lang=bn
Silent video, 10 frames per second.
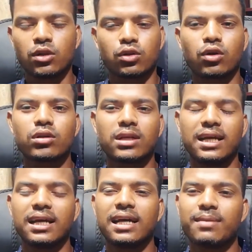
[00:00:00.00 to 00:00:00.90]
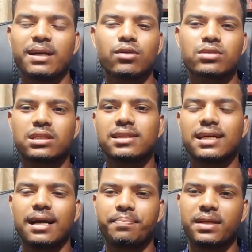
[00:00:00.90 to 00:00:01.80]
তখন এর মানে হচ্ছে যে
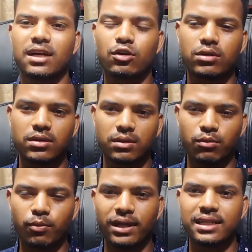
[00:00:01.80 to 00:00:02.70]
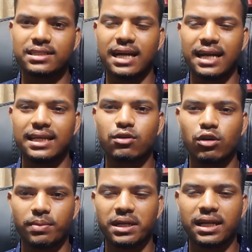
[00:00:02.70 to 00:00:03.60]
আপনি এখন মোবাইলে যাই
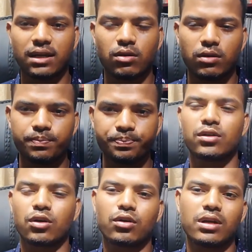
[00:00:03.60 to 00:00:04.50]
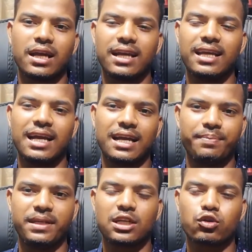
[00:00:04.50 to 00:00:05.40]
করবেন না কেন তখন এই
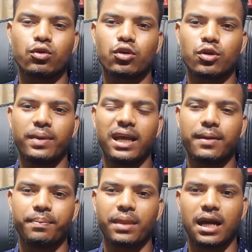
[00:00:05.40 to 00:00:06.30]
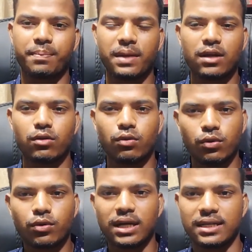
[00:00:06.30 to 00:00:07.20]
আইপিটা শো করবে আপনার
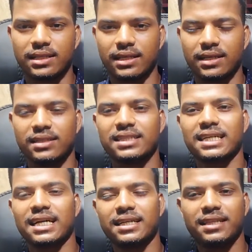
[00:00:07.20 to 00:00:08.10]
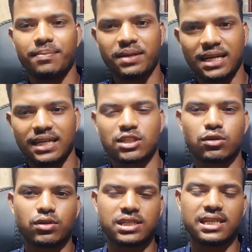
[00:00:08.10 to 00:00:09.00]
অন্য কান্ট্রিতে যে কান্ট্রিতে আপনি
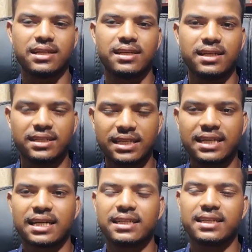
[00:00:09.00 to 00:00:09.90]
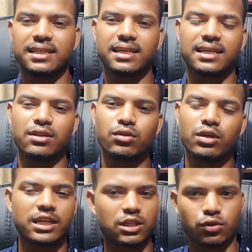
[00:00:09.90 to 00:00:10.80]
কানেকশন করছেন সেই কান্ট্রিটাতে কিন্তু
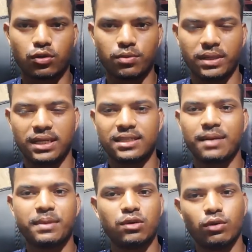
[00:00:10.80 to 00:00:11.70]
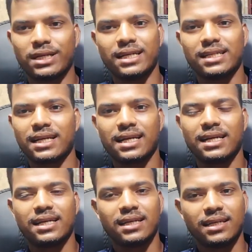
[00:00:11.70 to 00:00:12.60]
এটা শো করবে যে আপনি ওই কান্ট্রি থেকে
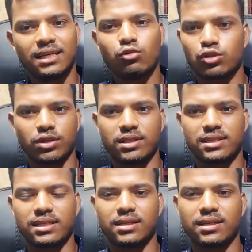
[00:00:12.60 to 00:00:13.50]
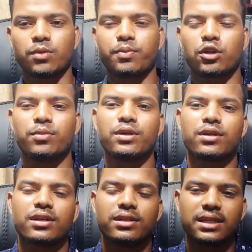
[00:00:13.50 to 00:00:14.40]
ইউজ করতেছেন তো প্রথমে
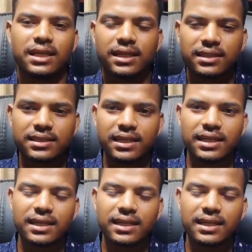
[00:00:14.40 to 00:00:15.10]
কথা হচ্ছে যে